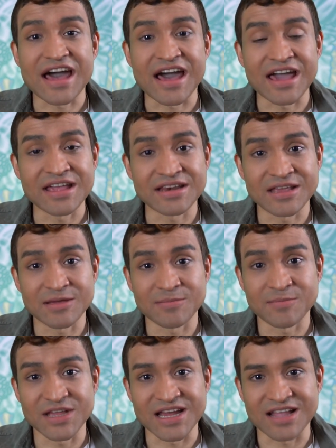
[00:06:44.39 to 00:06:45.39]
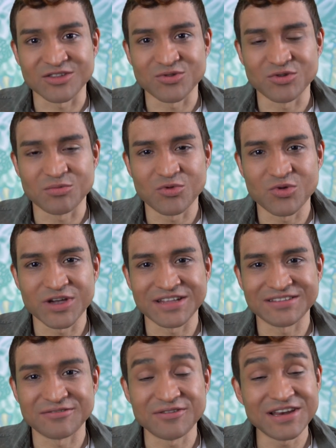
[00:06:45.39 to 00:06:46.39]
eine Beratung
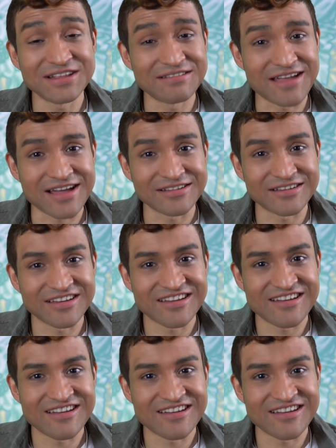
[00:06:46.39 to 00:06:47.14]
buchen. Vielen Dank